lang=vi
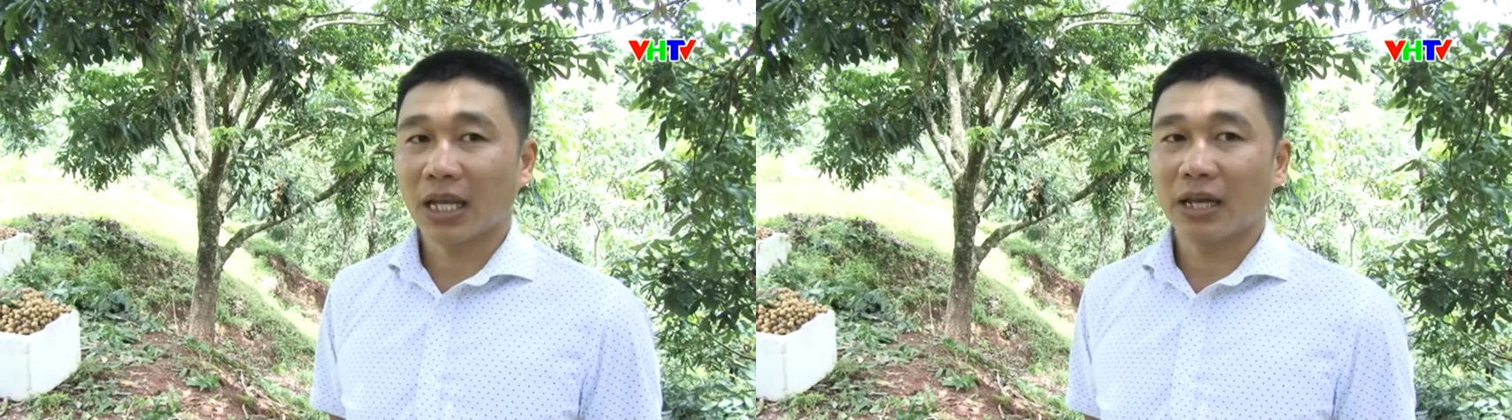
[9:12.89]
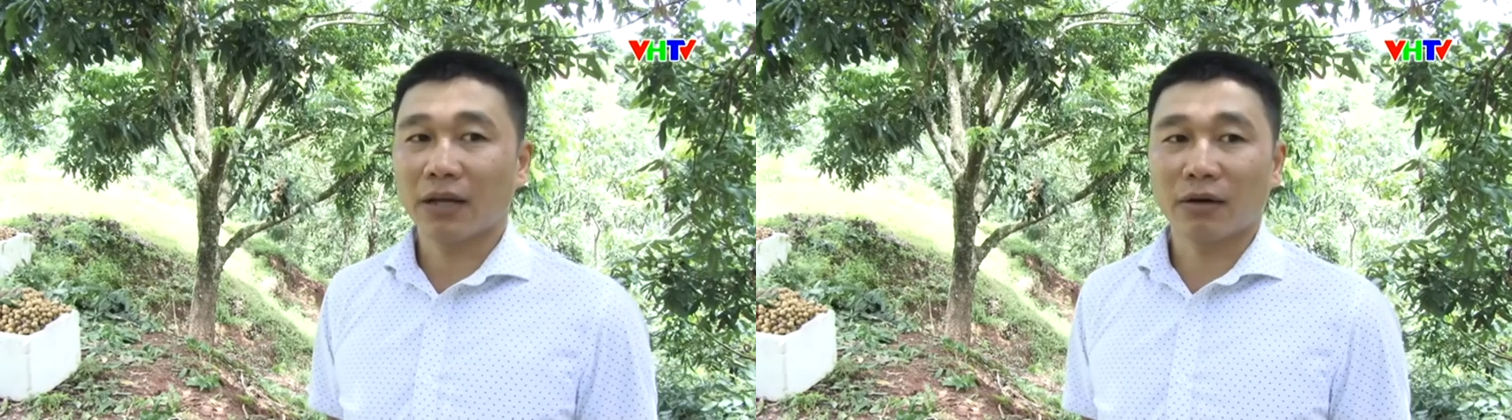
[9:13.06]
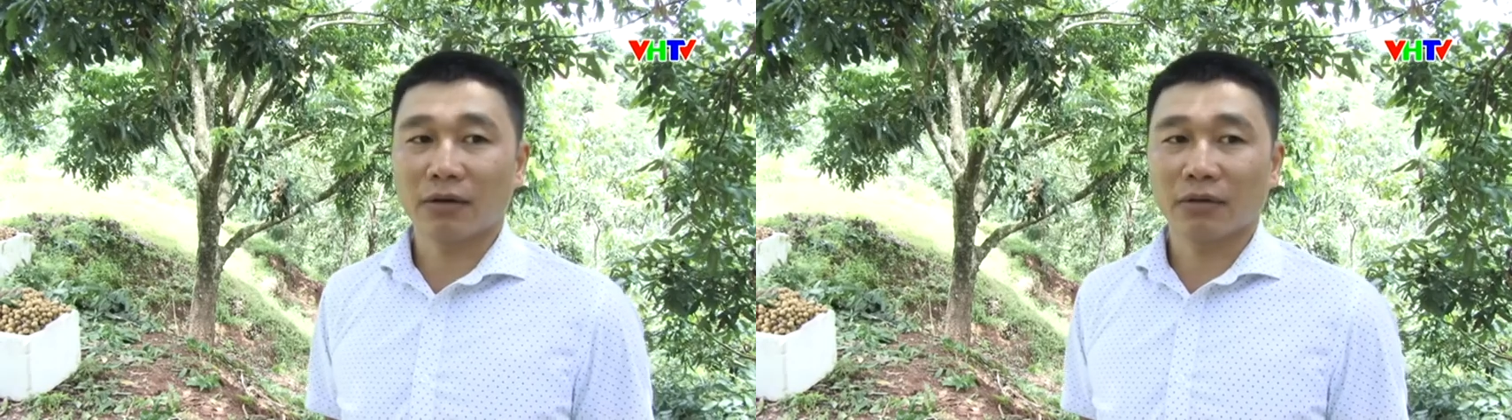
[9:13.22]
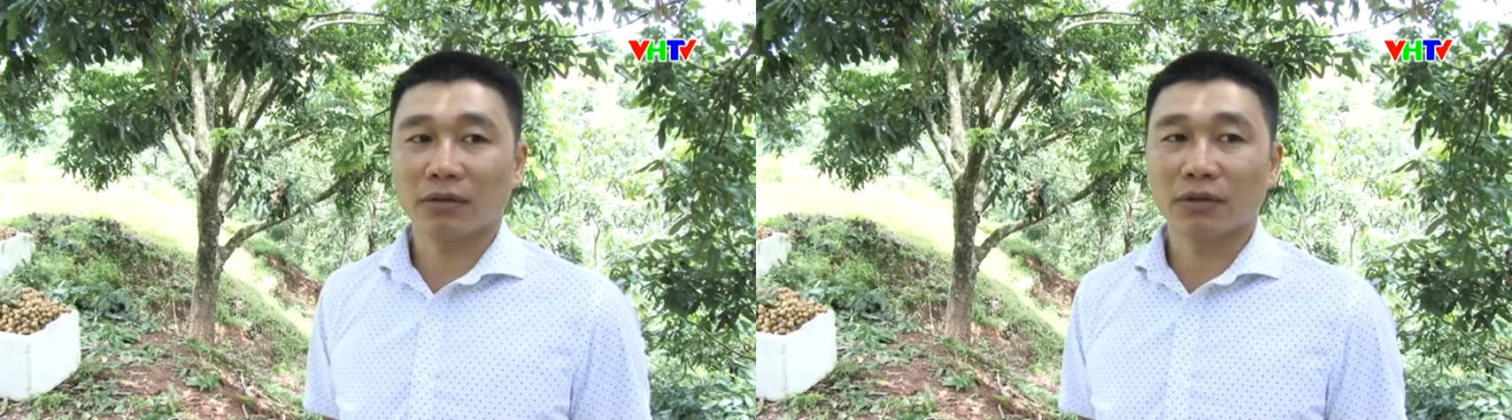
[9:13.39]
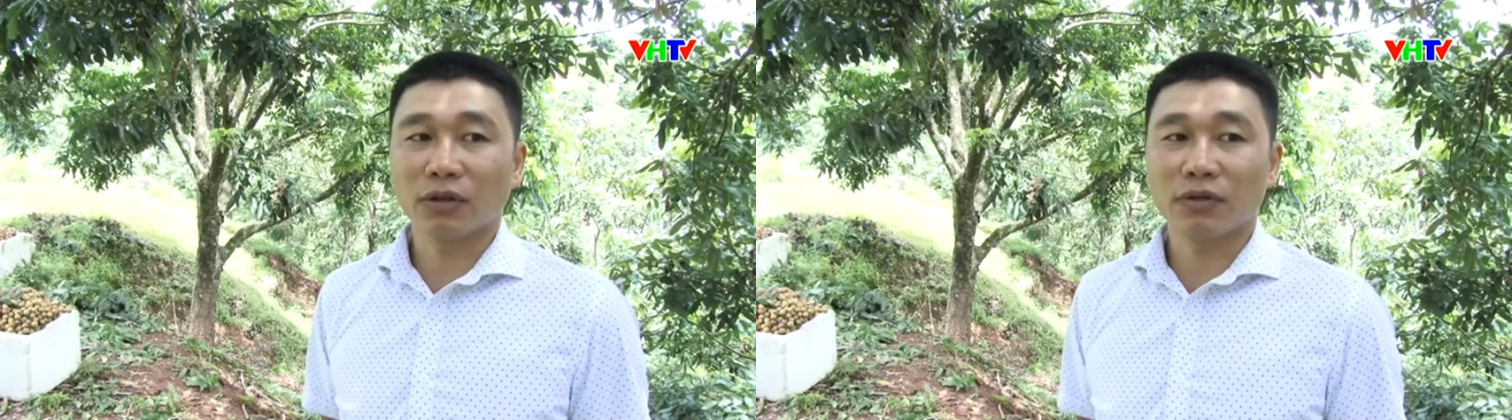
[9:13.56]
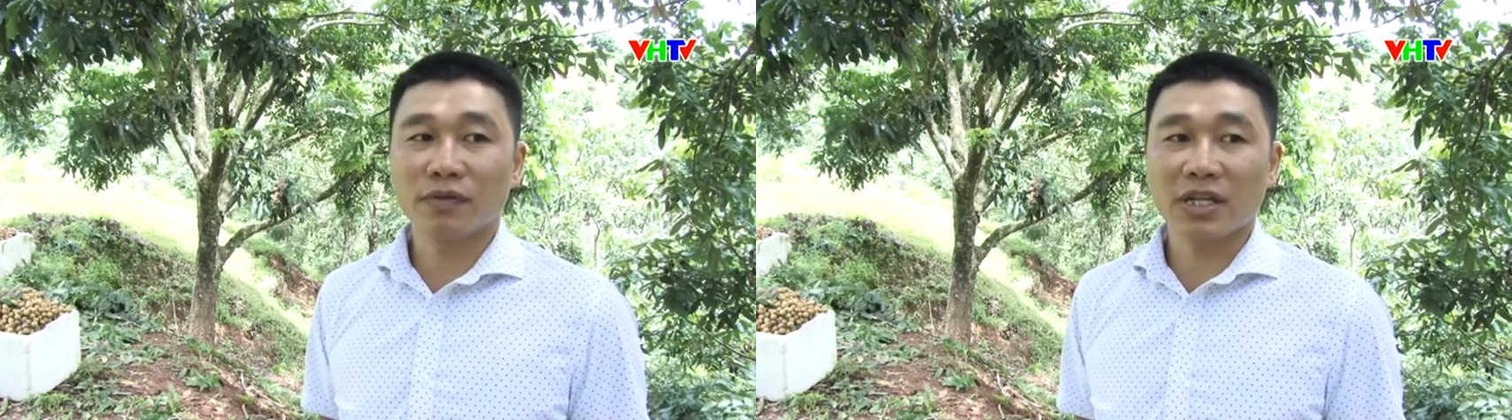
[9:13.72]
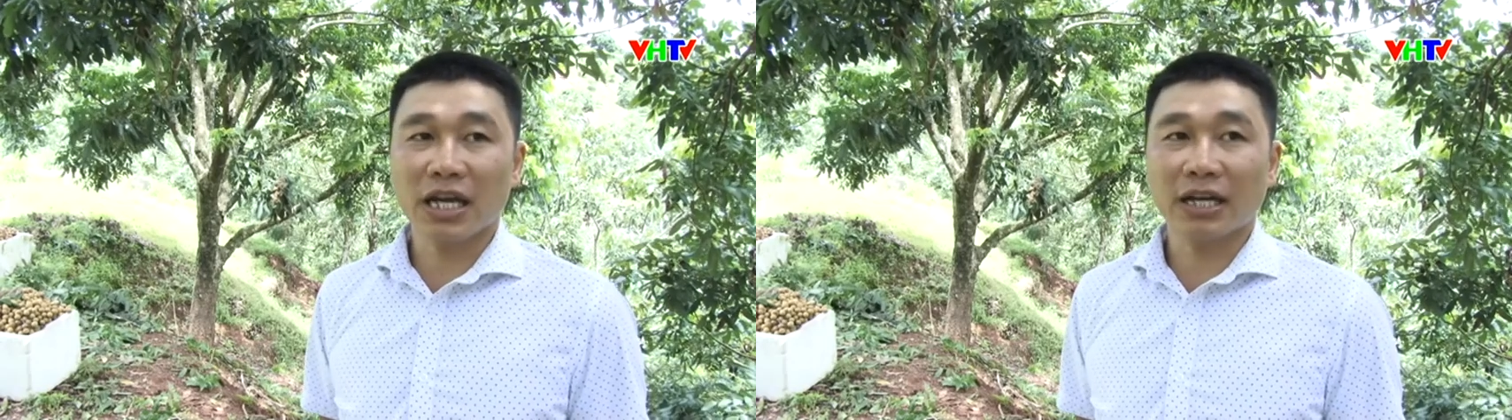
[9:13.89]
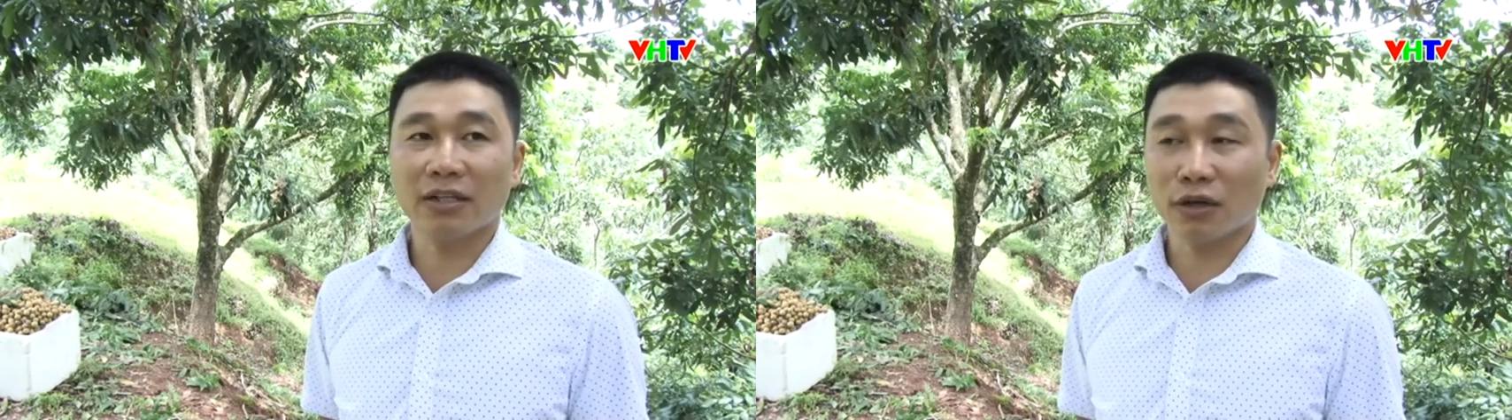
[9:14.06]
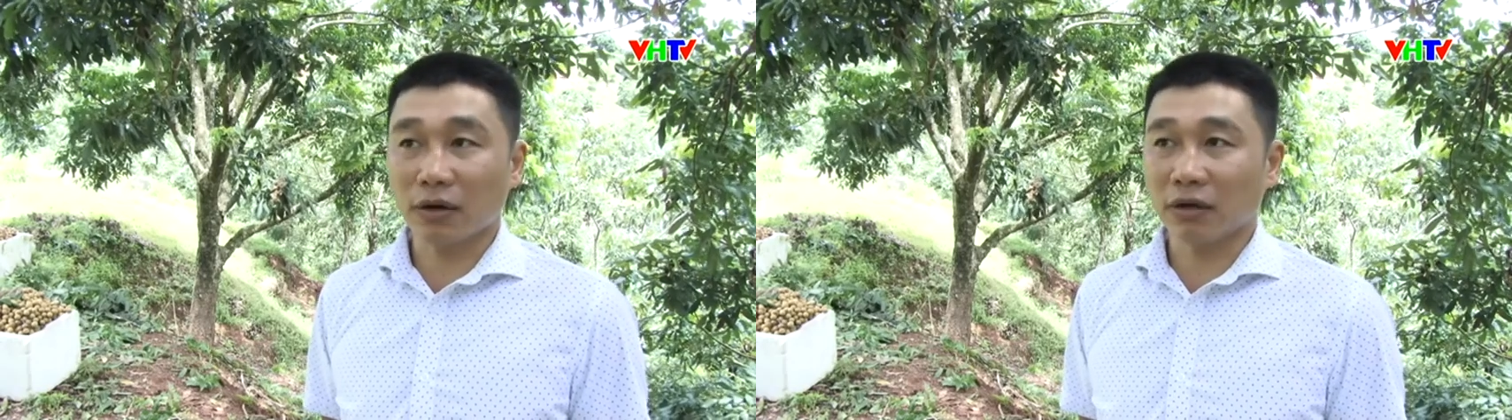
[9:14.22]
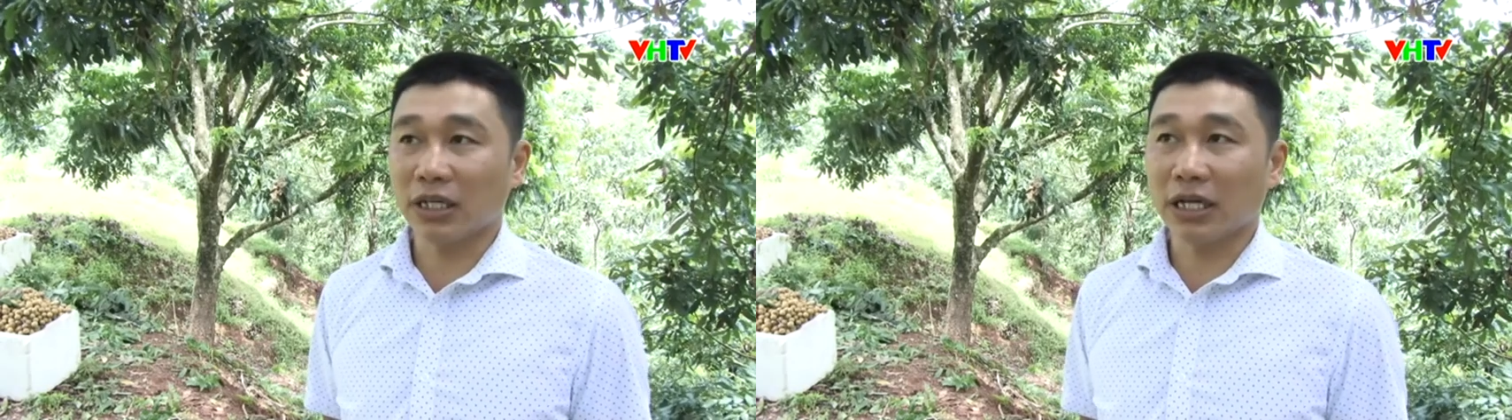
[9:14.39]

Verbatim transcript: Thế còn đối với nhãn chọn,